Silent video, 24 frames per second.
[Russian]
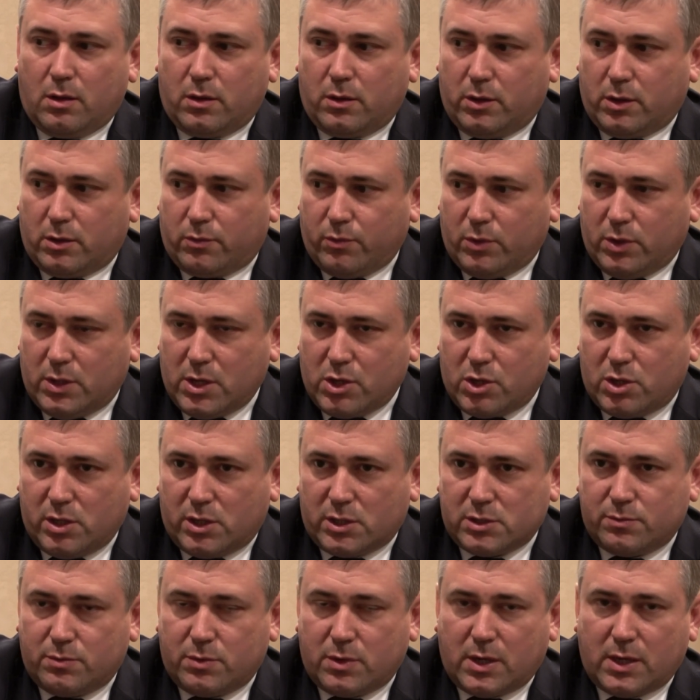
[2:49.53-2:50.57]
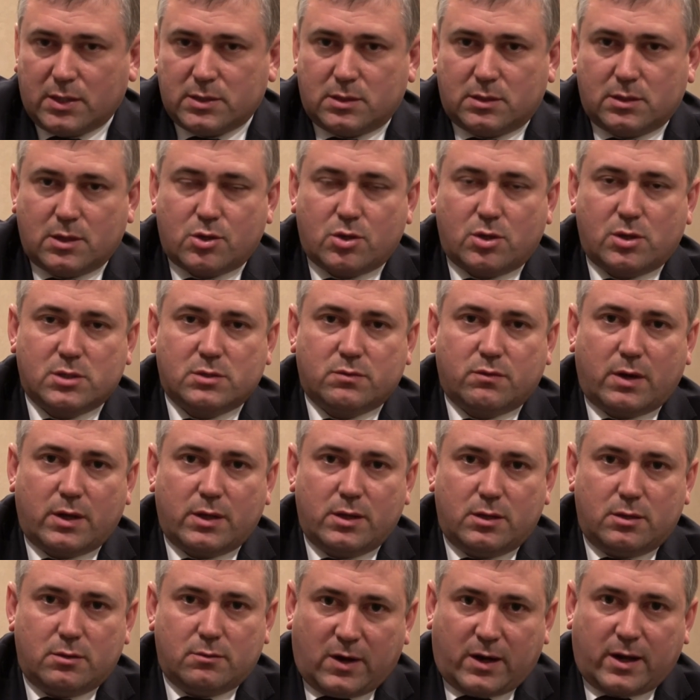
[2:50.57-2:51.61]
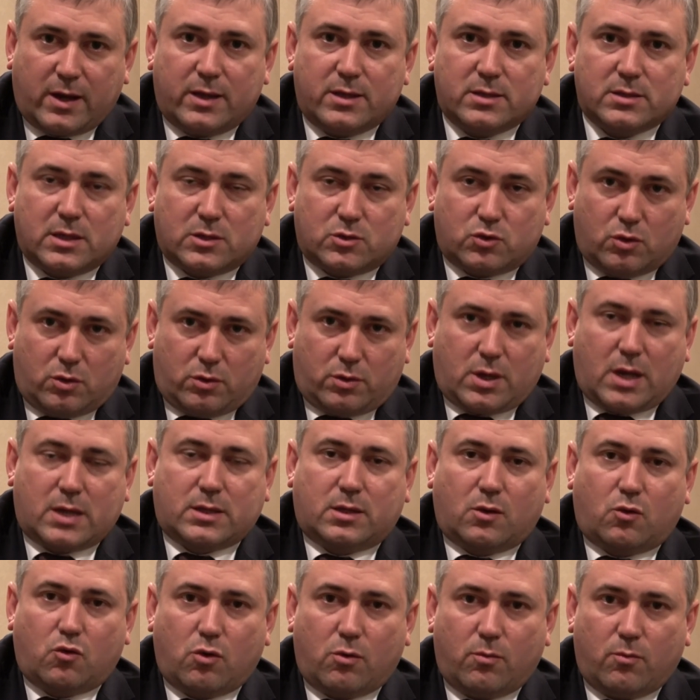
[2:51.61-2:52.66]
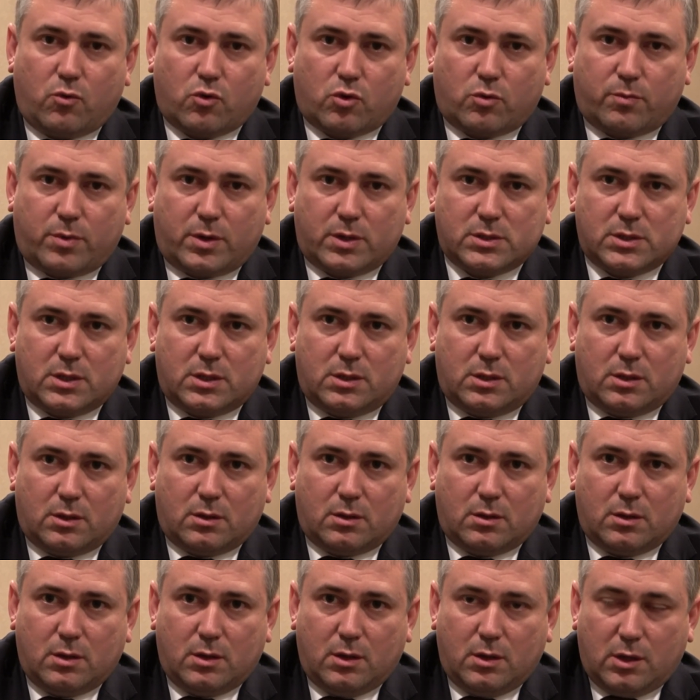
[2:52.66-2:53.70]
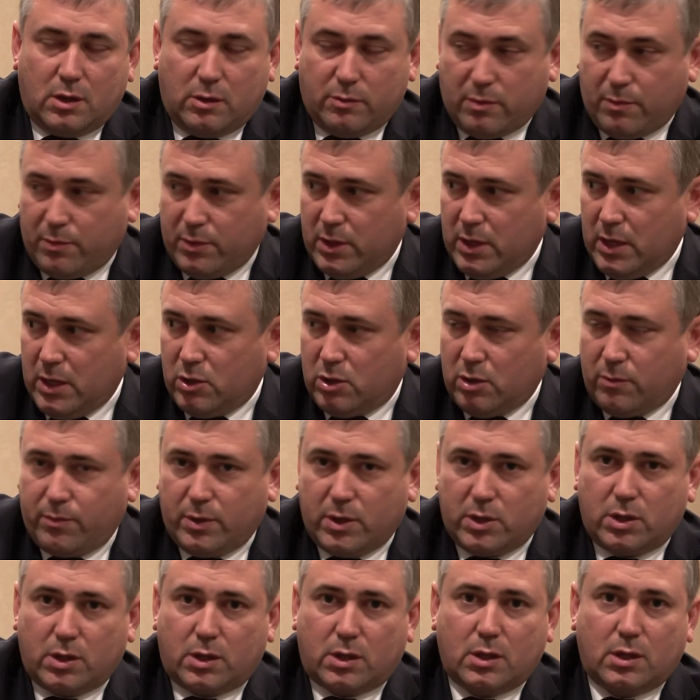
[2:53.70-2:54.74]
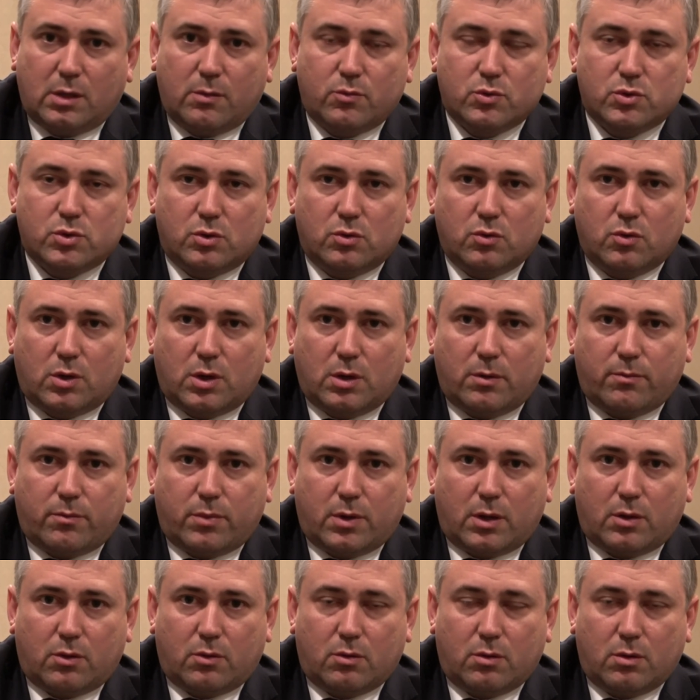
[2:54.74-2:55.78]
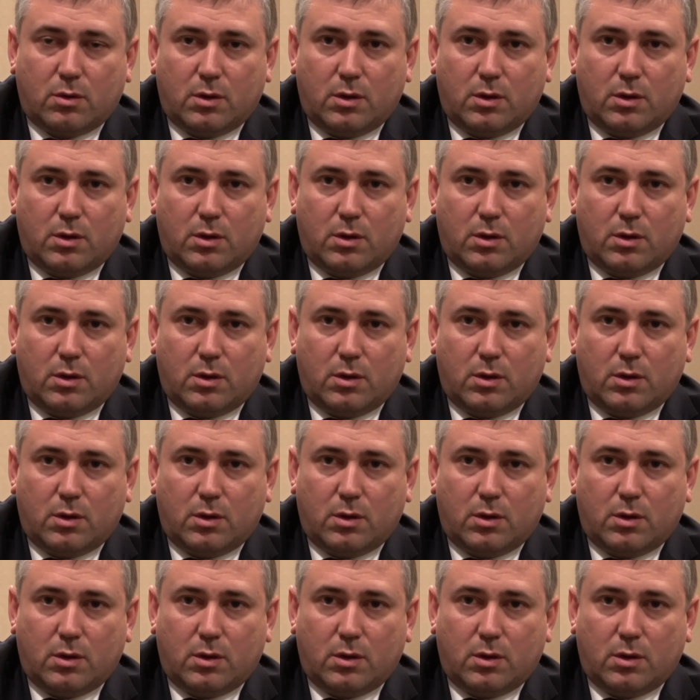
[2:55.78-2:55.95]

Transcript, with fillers: Говорит, мы начали разбираться, начали звонить в организацию, а как такое может произойти? И попадают опять-таки на мусорную компанию.